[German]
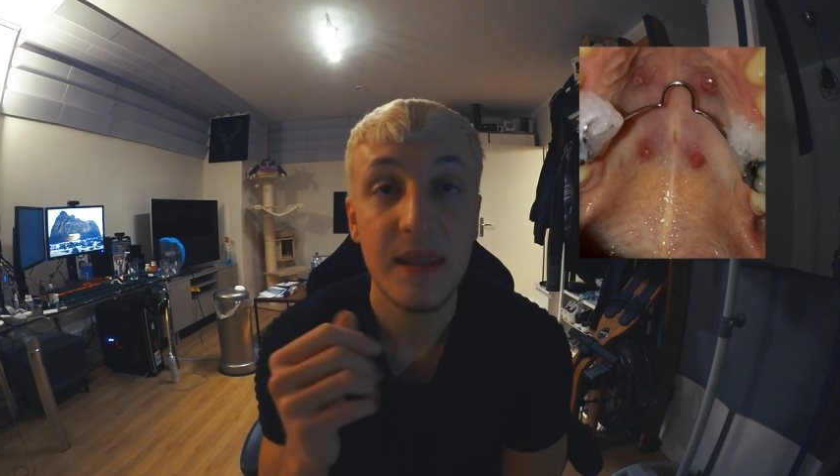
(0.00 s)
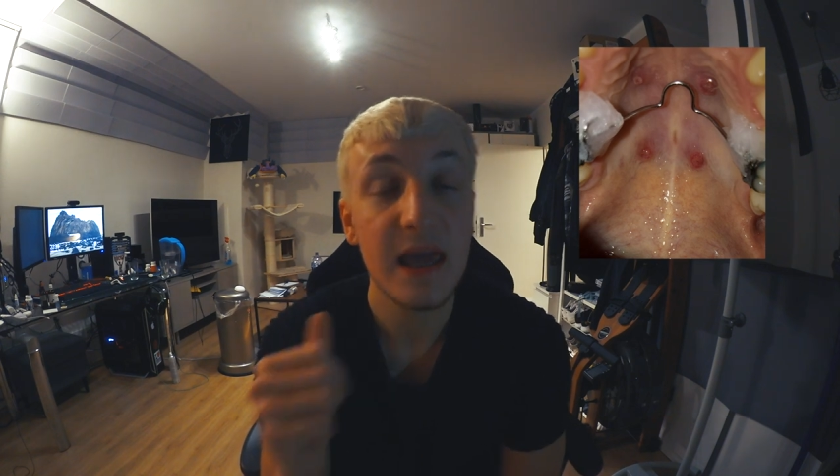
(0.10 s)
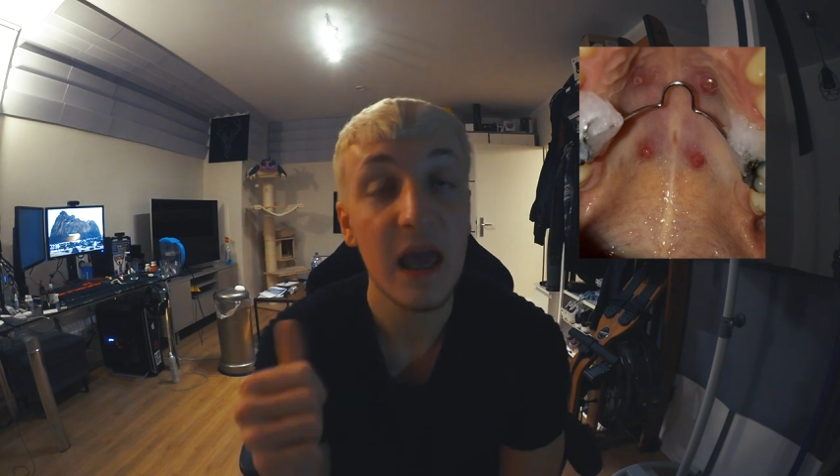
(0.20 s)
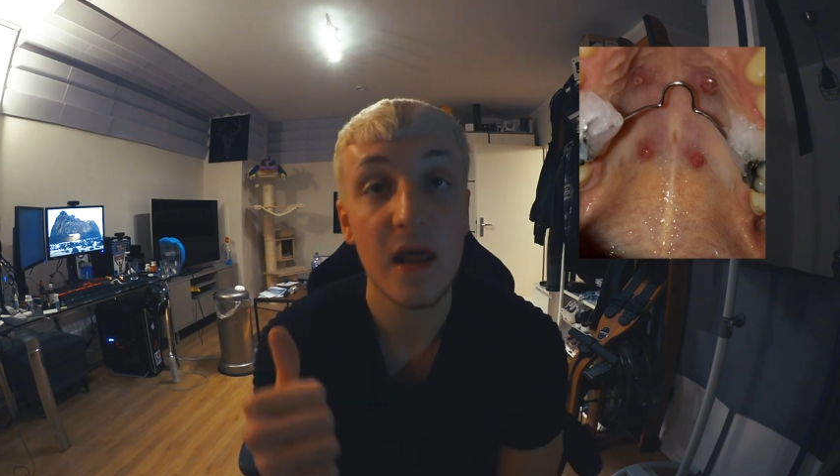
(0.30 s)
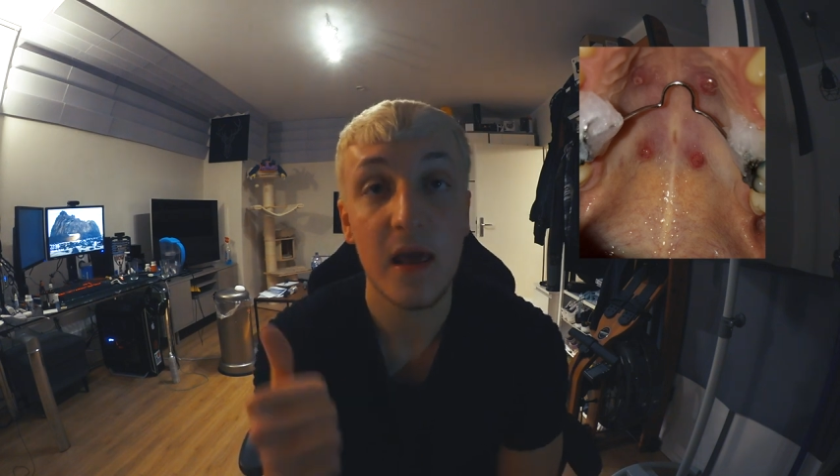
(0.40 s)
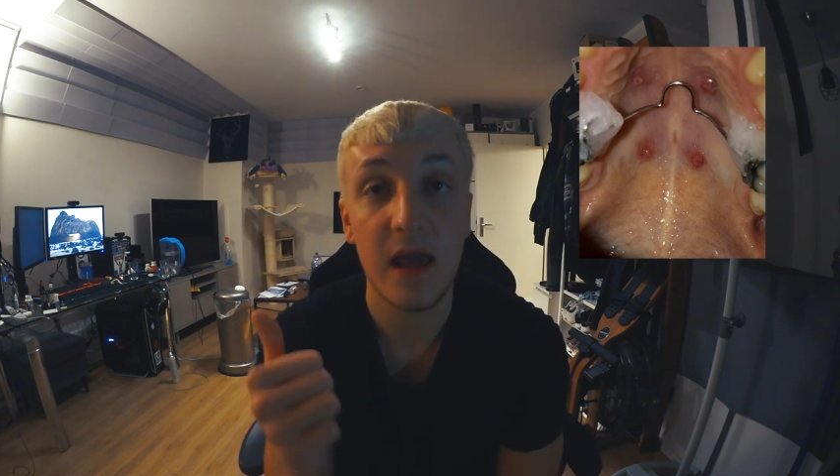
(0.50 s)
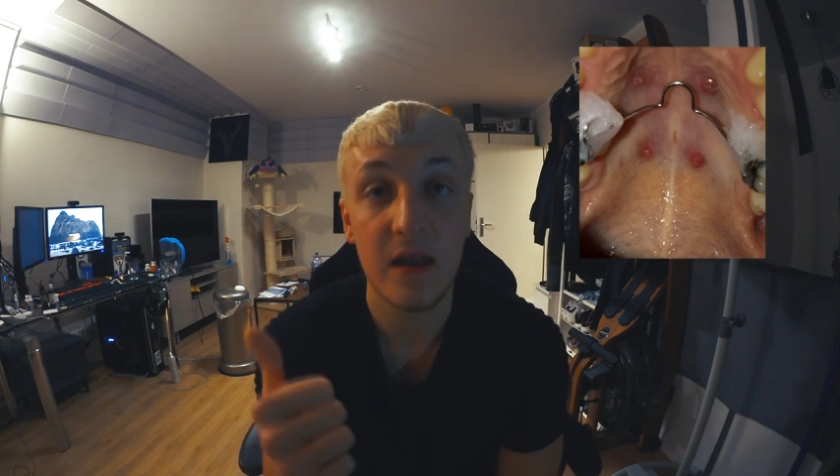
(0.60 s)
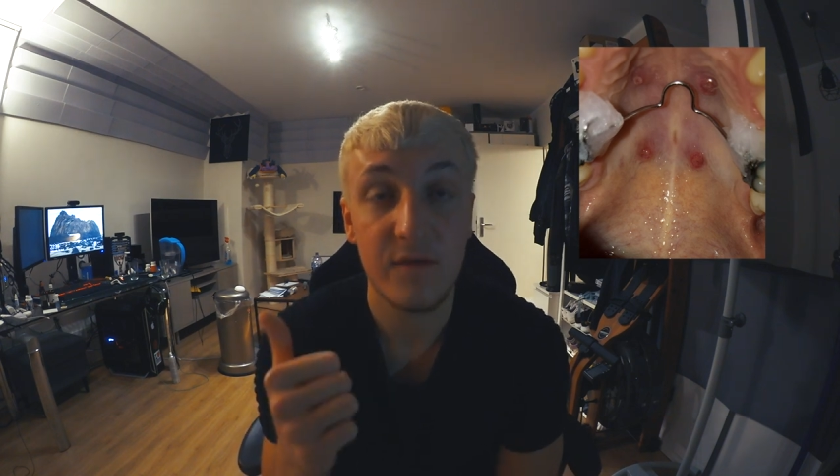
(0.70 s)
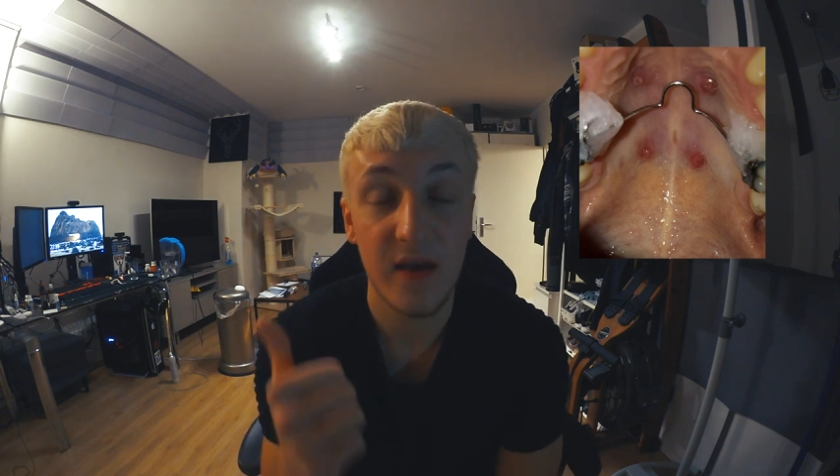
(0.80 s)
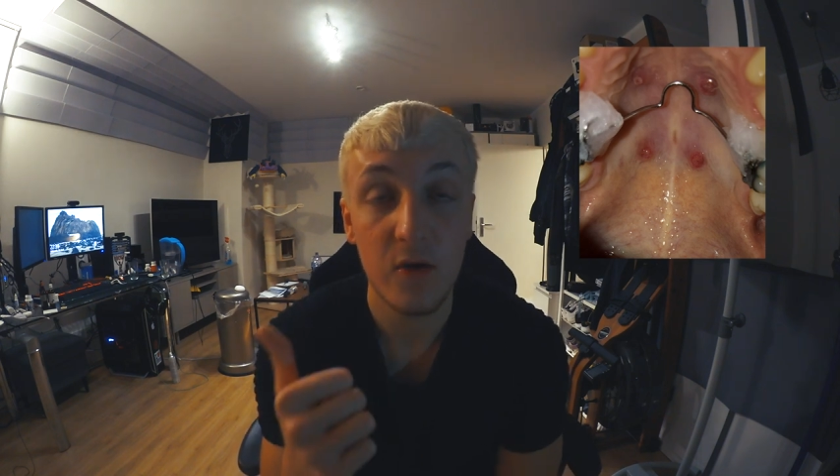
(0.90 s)
äh, die
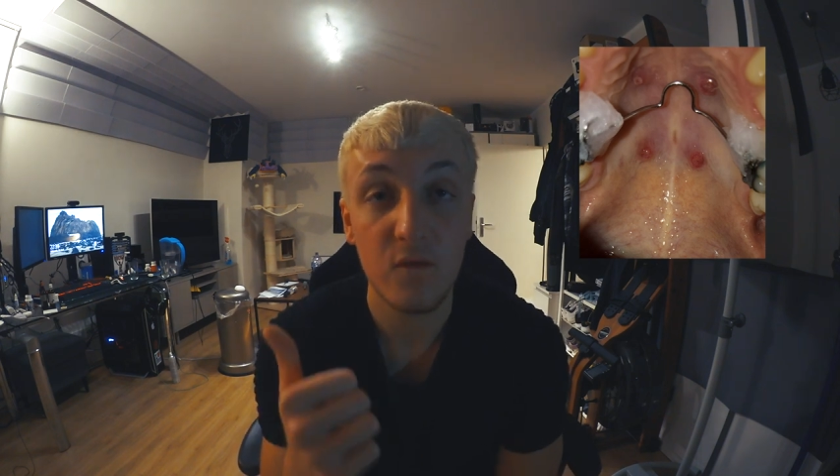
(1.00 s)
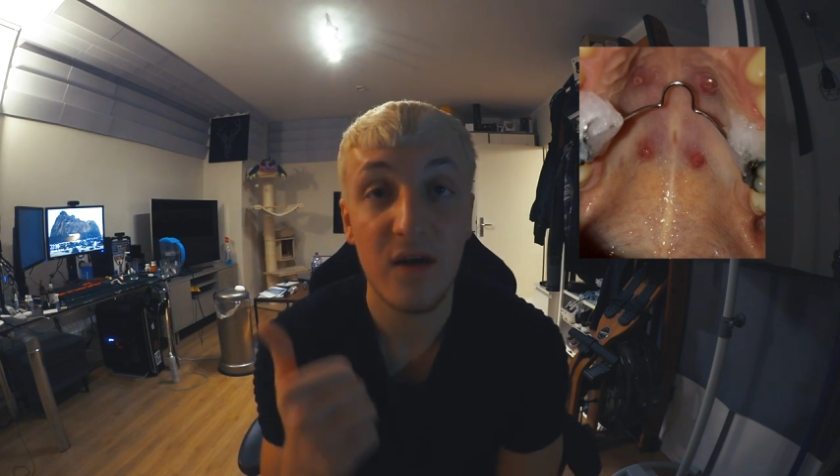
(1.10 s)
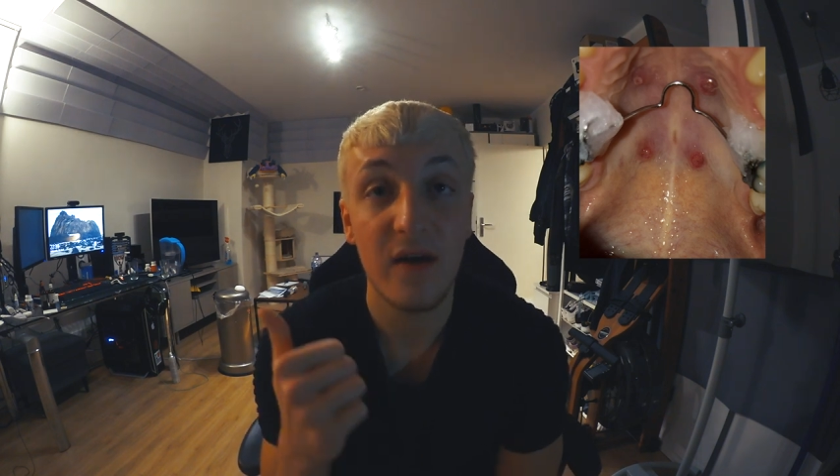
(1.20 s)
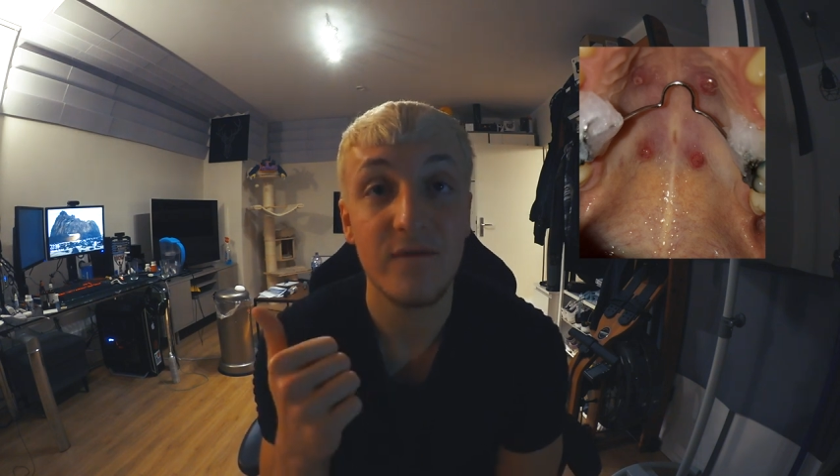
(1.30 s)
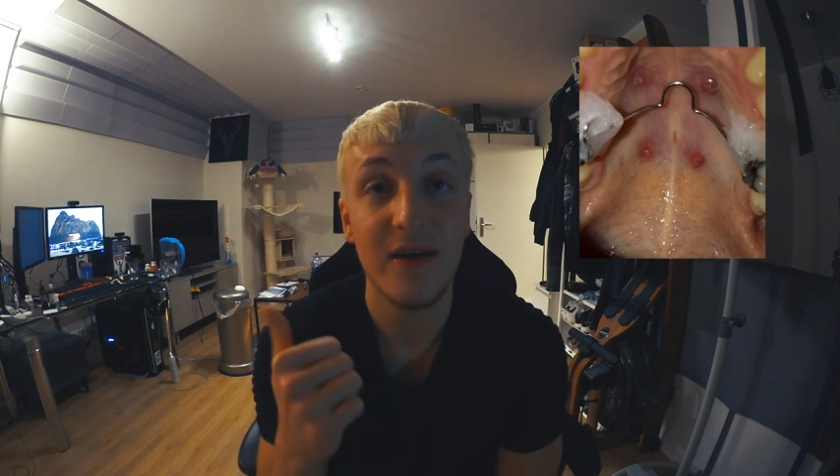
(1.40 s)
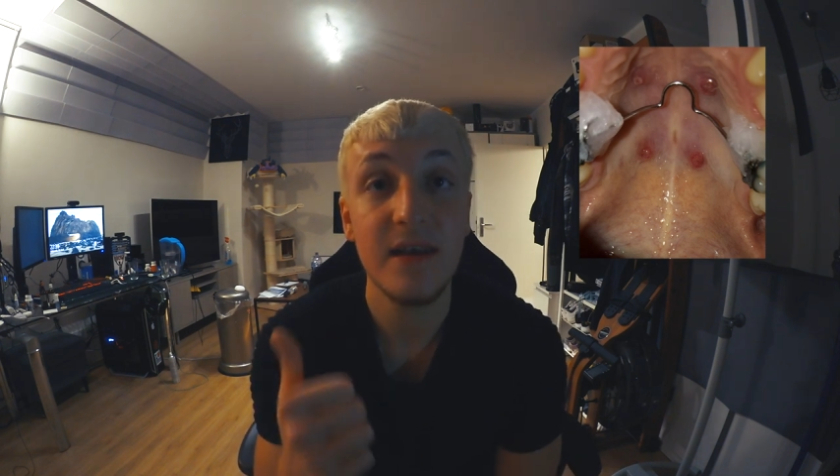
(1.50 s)
Entfernung war,